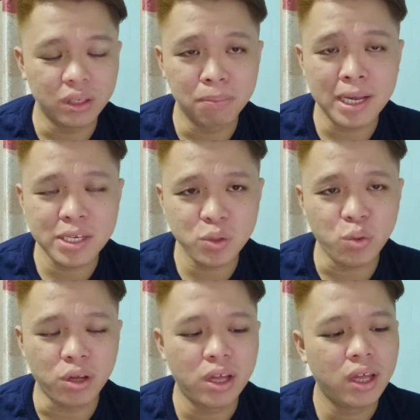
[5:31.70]

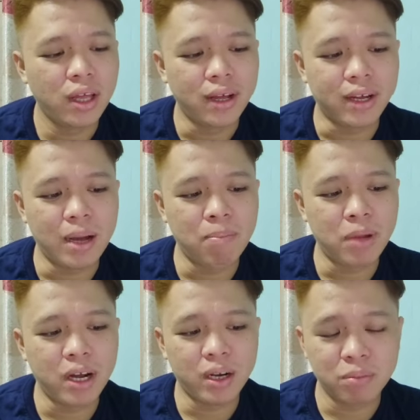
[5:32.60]
termasuk
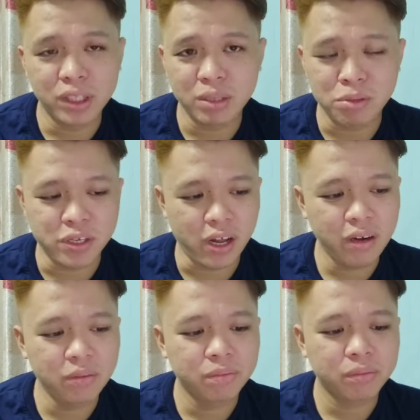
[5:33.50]
gambar Menteri
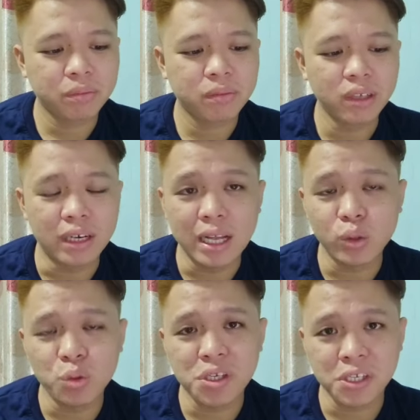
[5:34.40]
Besar
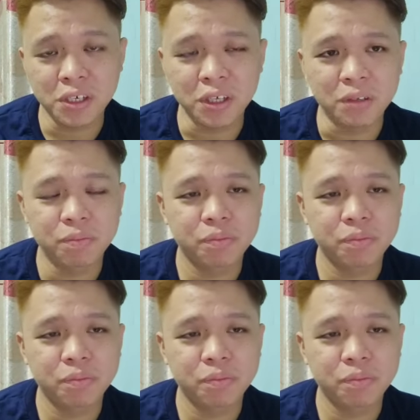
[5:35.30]
Datuk Seri